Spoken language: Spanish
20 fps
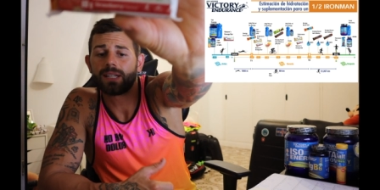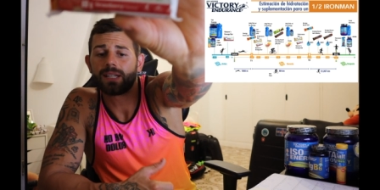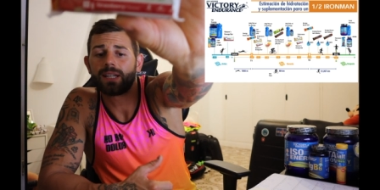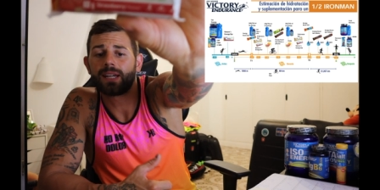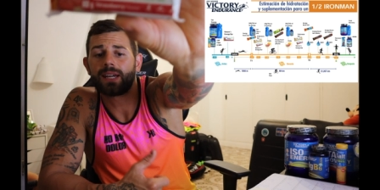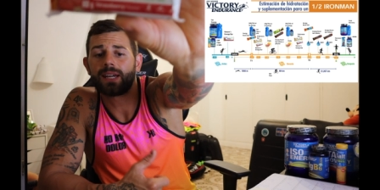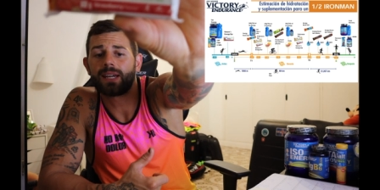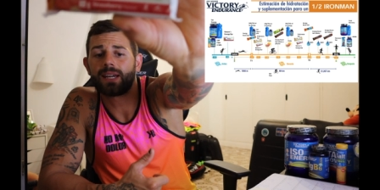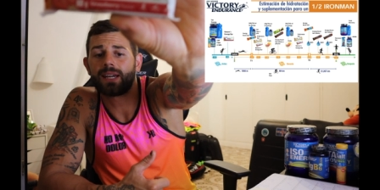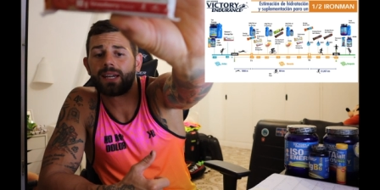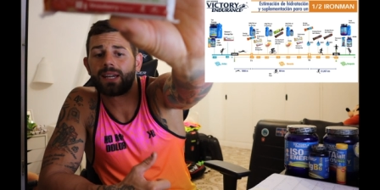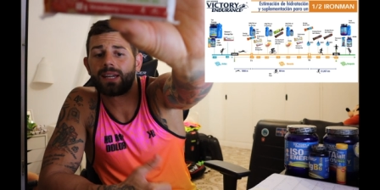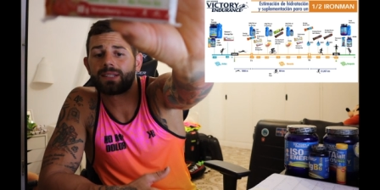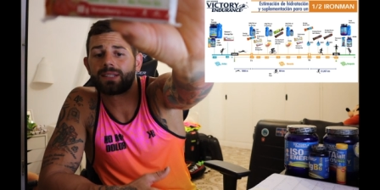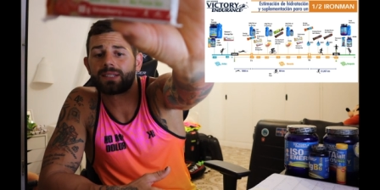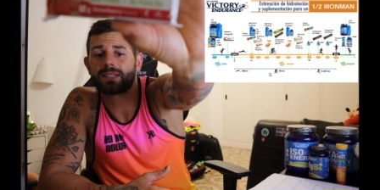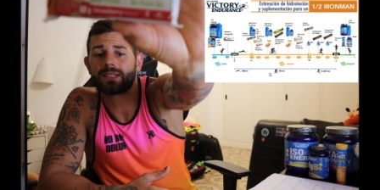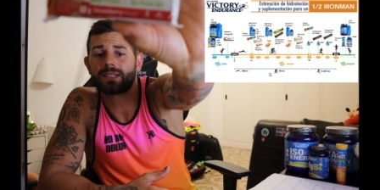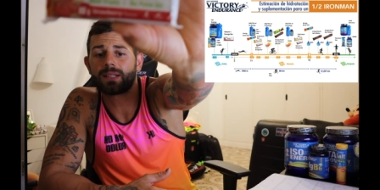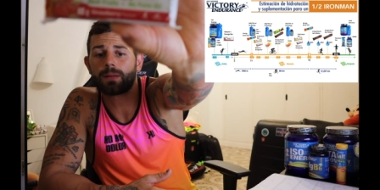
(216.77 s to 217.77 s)

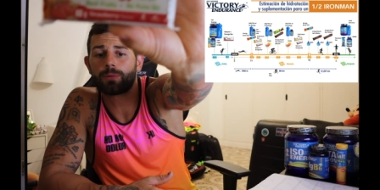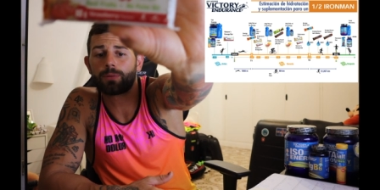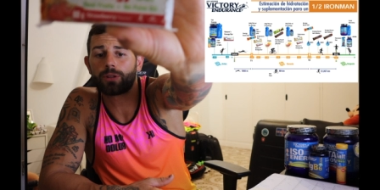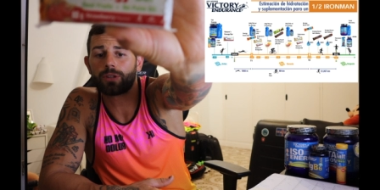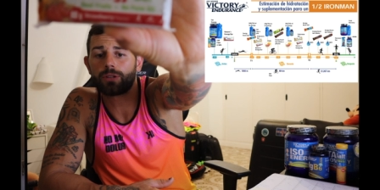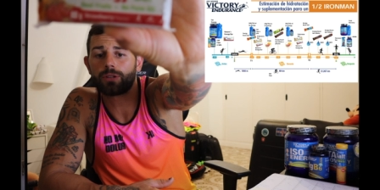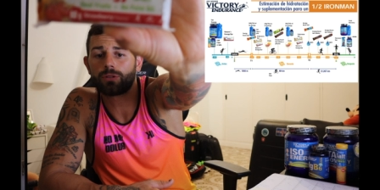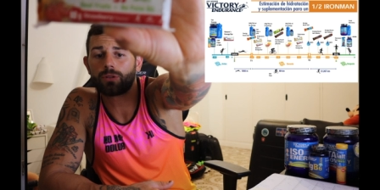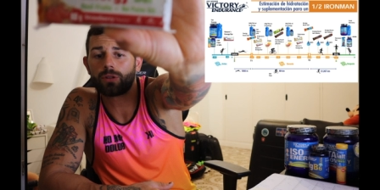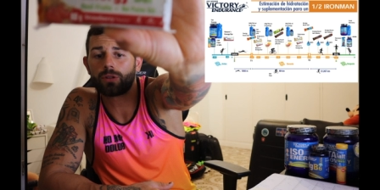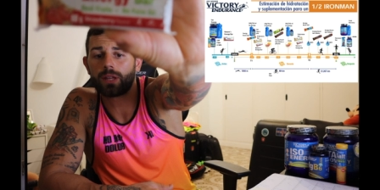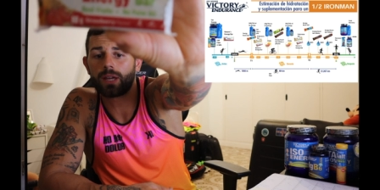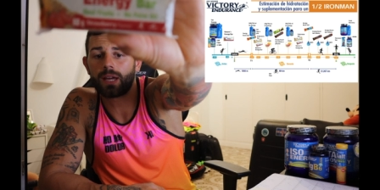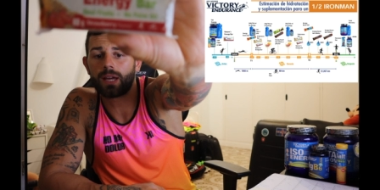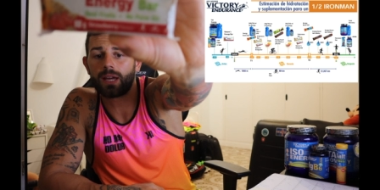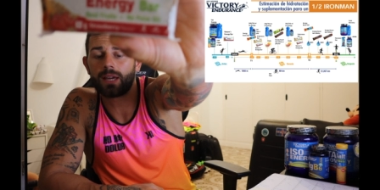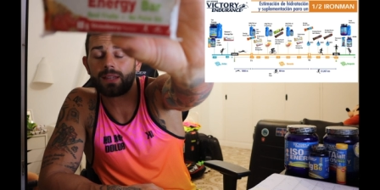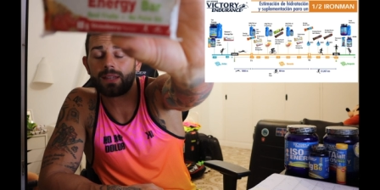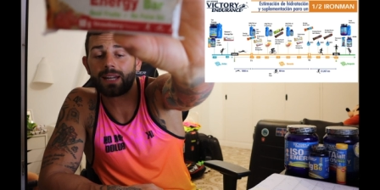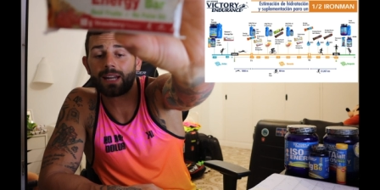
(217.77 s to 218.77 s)
60%
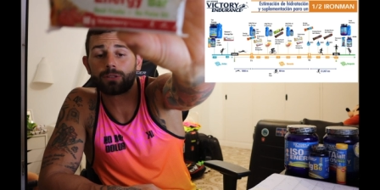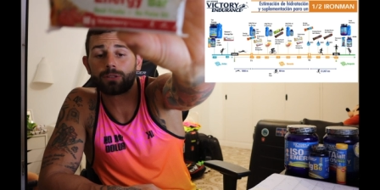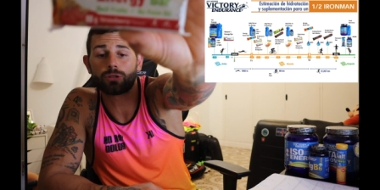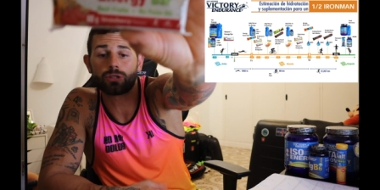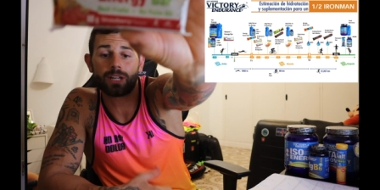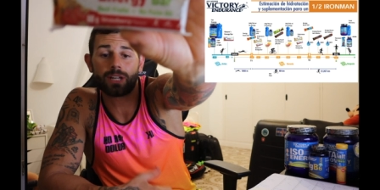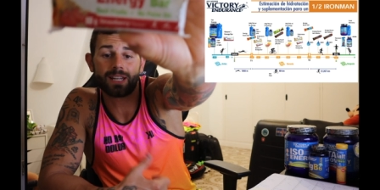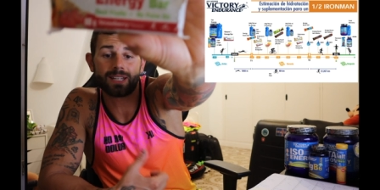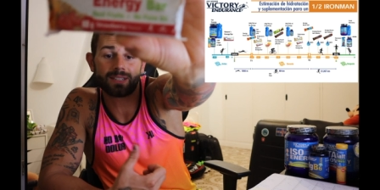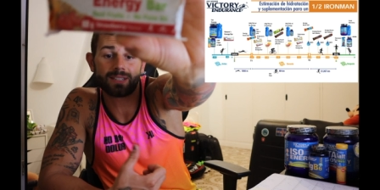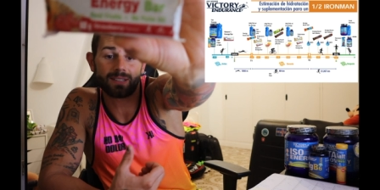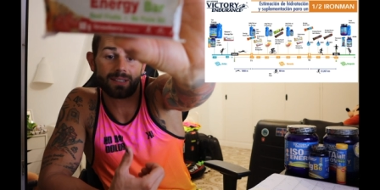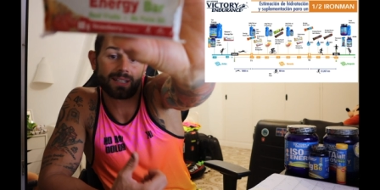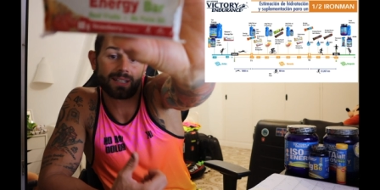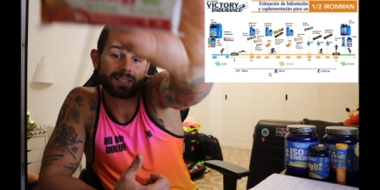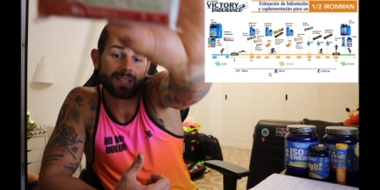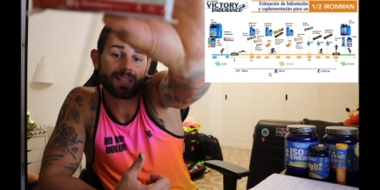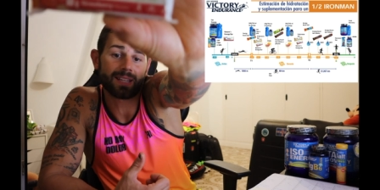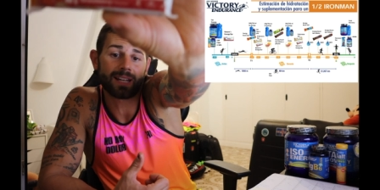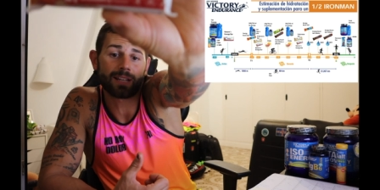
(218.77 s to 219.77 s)
de hidratos, que es,
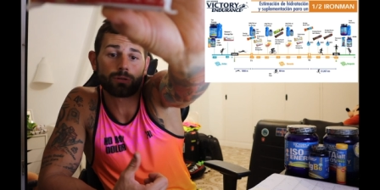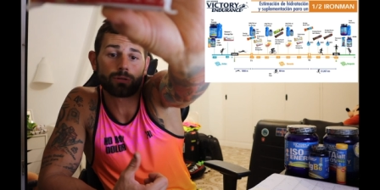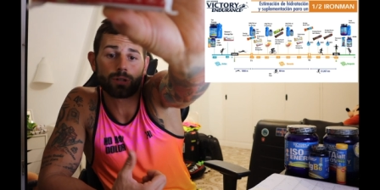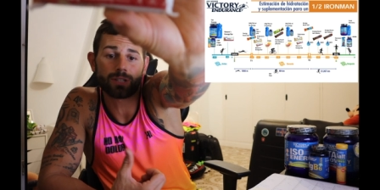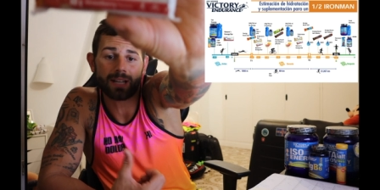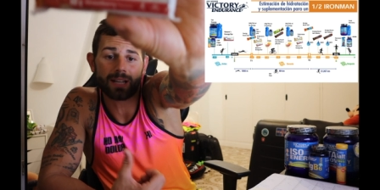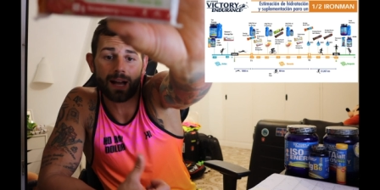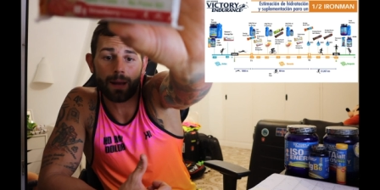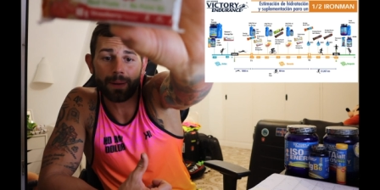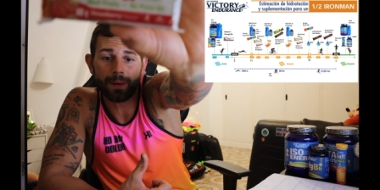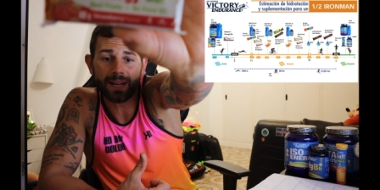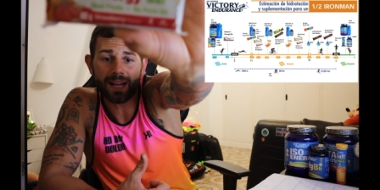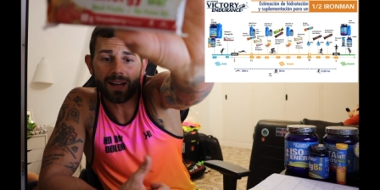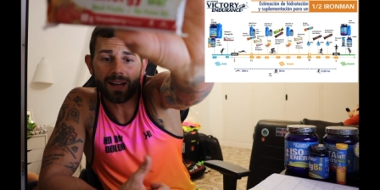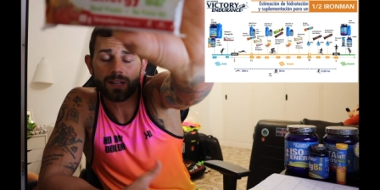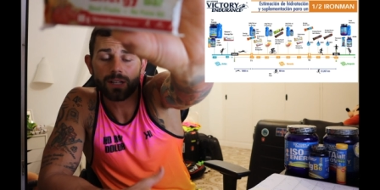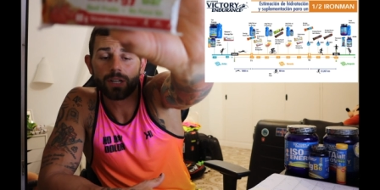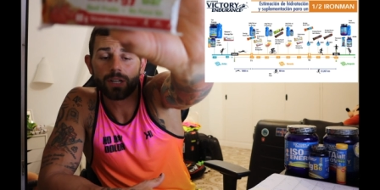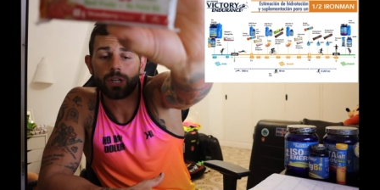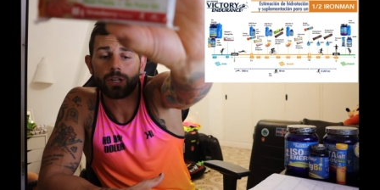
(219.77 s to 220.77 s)
ese hidrato es
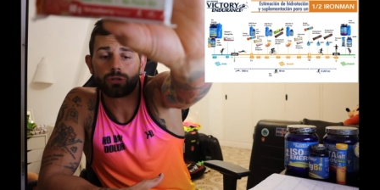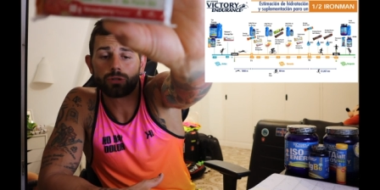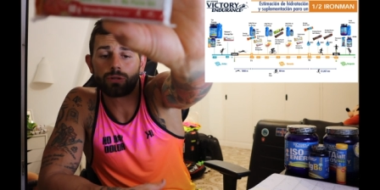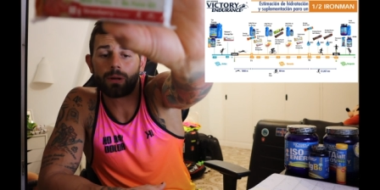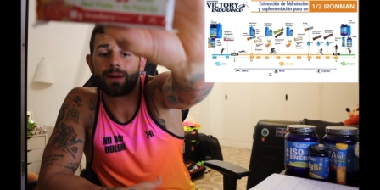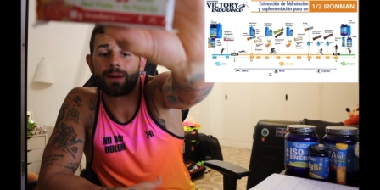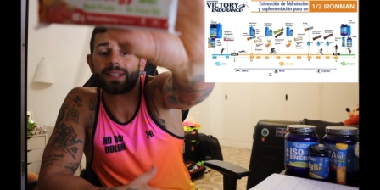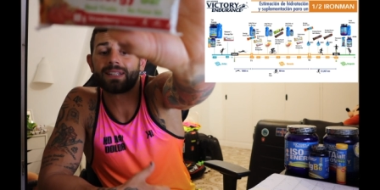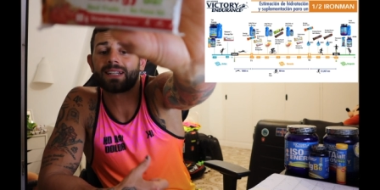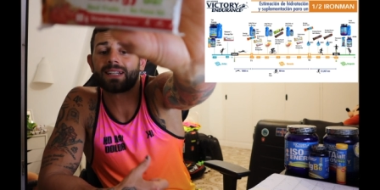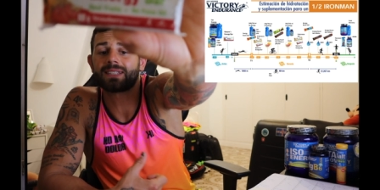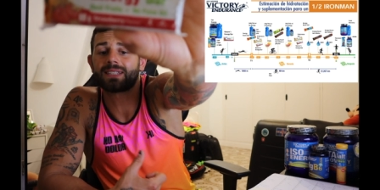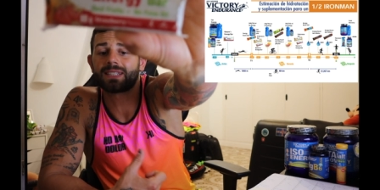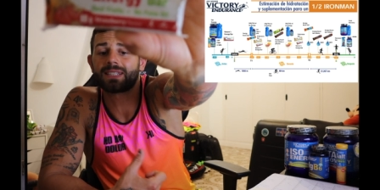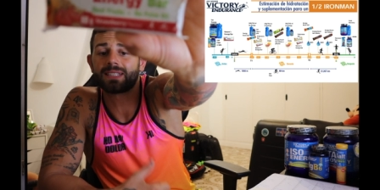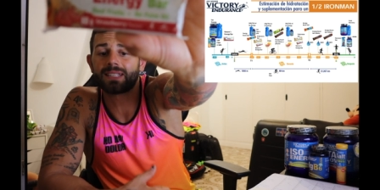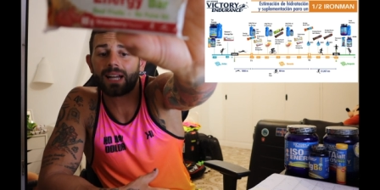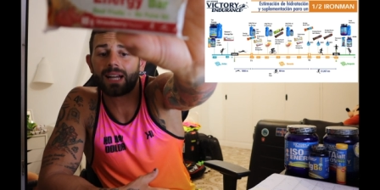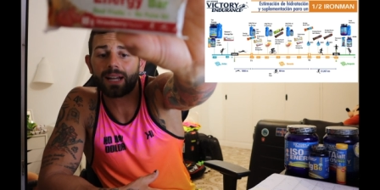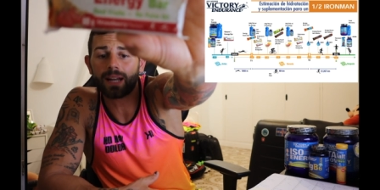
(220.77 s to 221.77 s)
avena. Es una barrita de
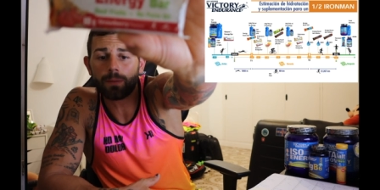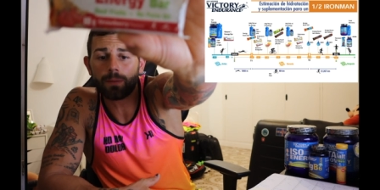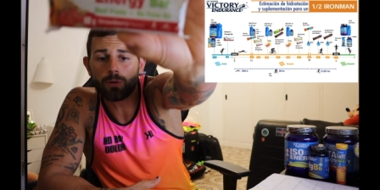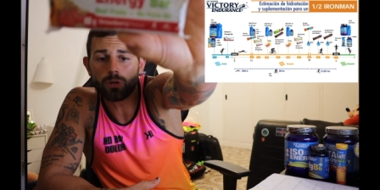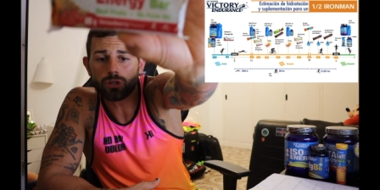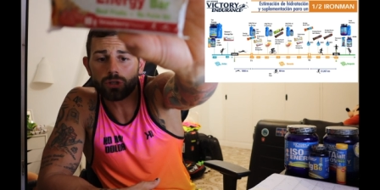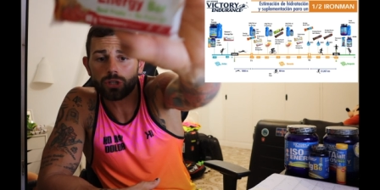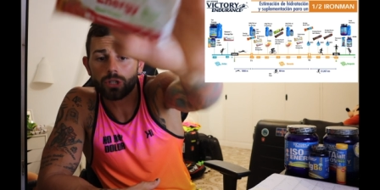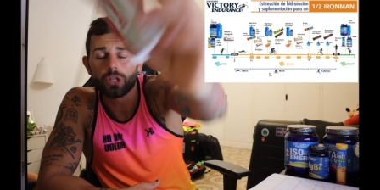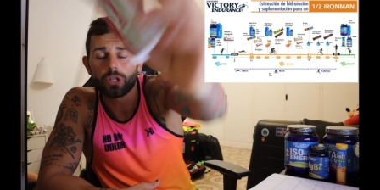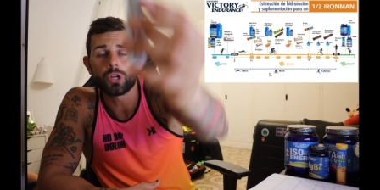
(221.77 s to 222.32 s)
60 gramos.